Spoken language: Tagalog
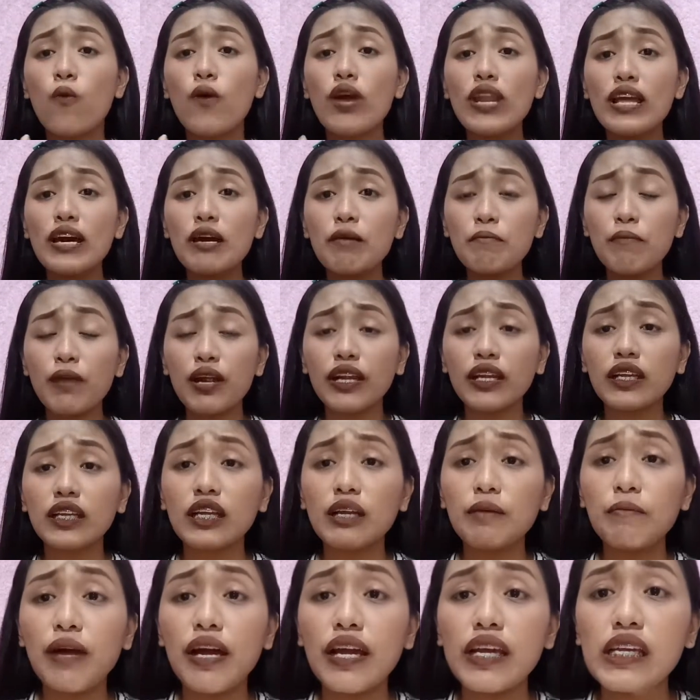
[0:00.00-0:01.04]
walang mark
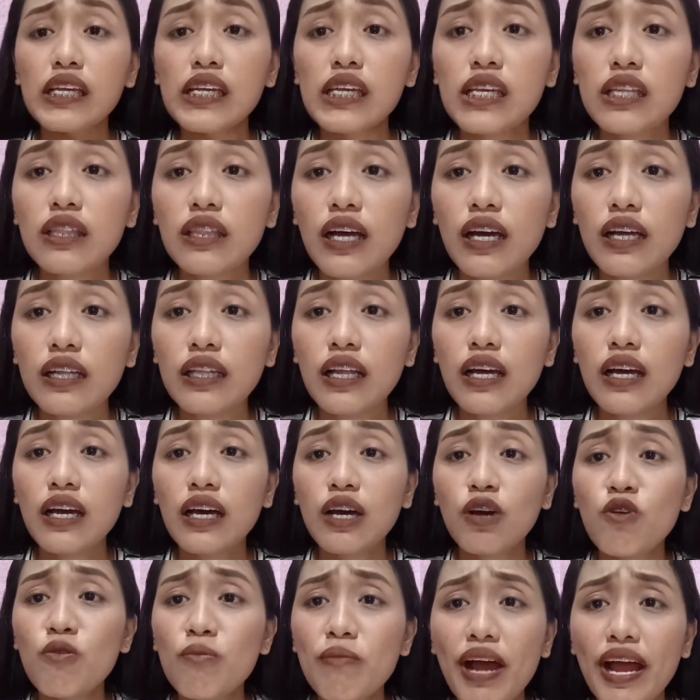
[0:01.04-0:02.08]
na makikita
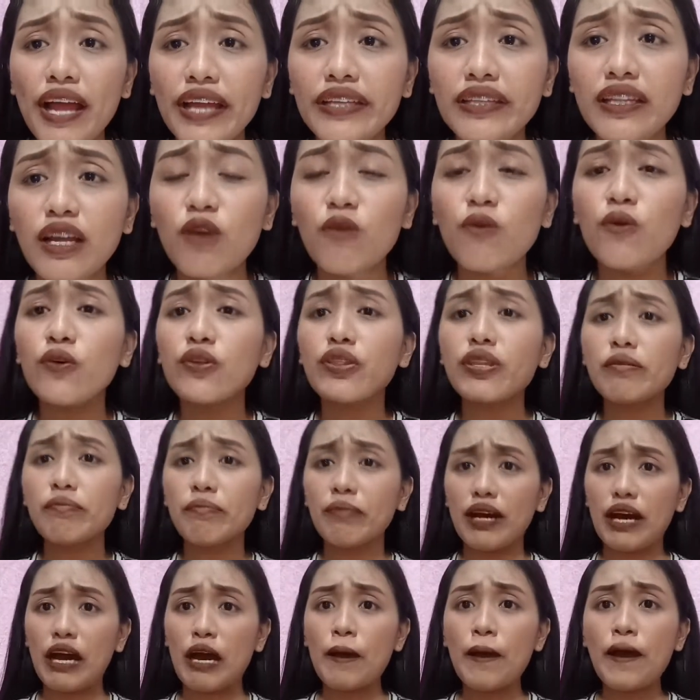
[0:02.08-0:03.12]
na kumain ako, 'di
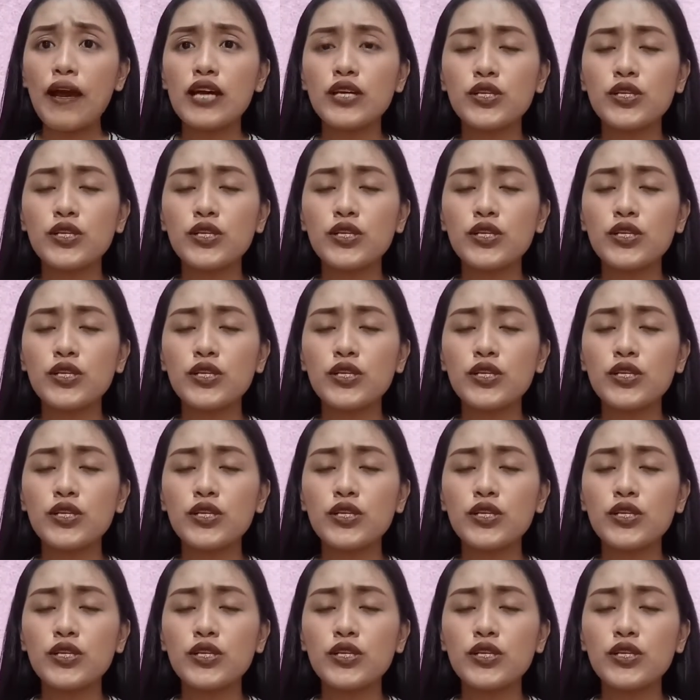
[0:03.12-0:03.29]
ba?